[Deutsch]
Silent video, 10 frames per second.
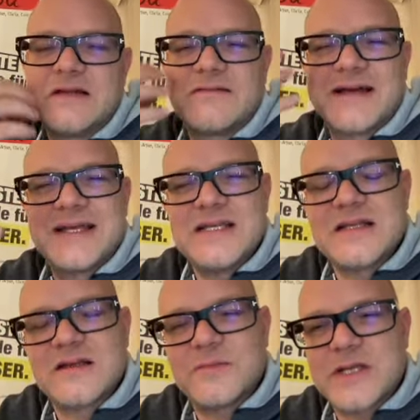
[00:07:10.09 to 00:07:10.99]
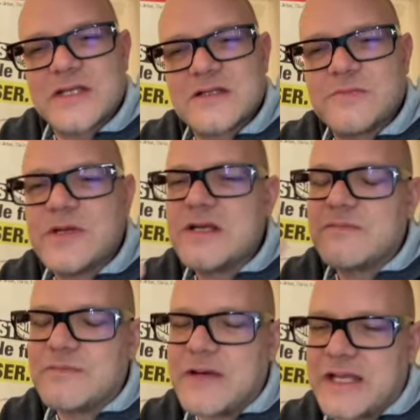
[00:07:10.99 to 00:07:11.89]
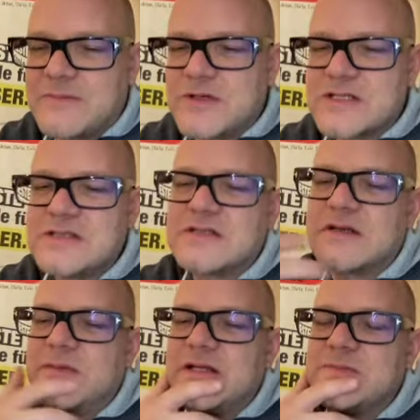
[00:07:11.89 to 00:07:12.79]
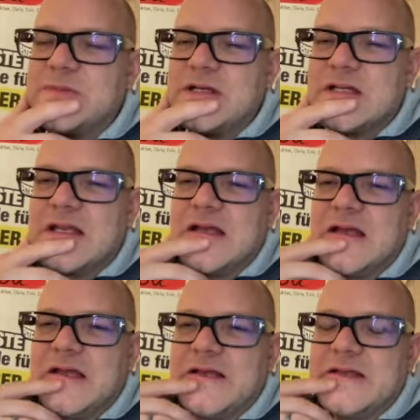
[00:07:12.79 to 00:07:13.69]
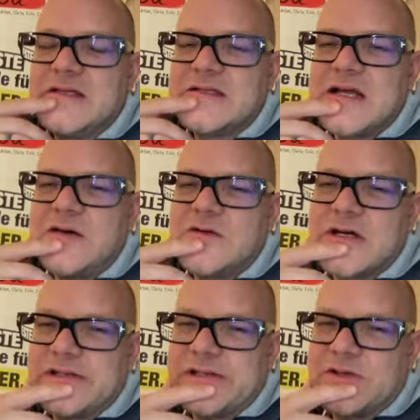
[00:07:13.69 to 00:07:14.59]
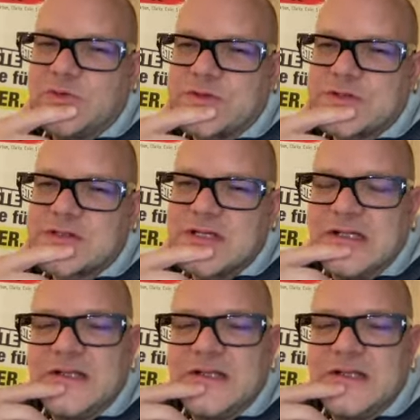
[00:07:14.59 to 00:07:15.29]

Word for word: weil ihr Trompetenspiel, Blechblasinstrument spielen, ist auch eine Kunst.